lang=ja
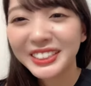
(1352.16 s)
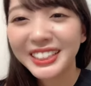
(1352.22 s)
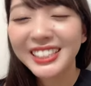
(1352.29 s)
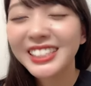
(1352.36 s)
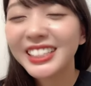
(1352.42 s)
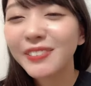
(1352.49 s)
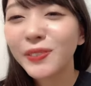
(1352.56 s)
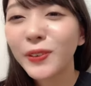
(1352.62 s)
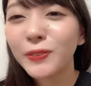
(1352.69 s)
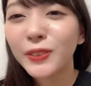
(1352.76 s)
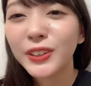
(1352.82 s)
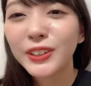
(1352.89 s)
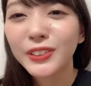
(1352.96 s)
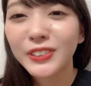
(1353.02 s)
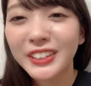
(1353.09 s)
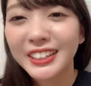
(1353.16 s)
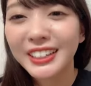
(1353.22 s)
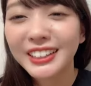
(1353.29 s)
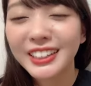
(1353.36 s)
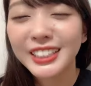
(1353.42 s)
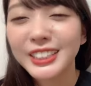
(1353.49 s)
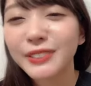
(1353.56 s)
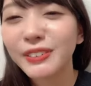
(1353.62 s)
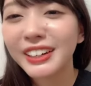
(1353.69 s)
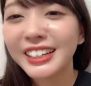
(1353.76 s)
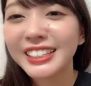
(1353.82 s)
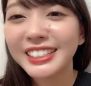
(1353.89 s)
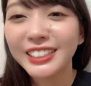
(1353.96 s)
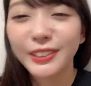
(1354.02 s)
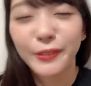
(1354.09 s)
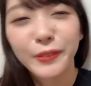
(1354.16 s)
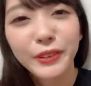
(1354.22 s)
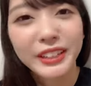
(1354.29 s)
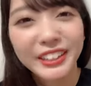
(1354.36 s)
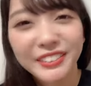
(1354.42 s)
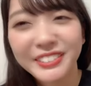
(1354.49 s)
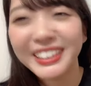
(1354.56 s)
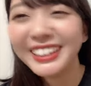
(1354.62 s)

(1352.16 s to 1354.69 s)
私に盲目のあなた素晴らしいと思うけど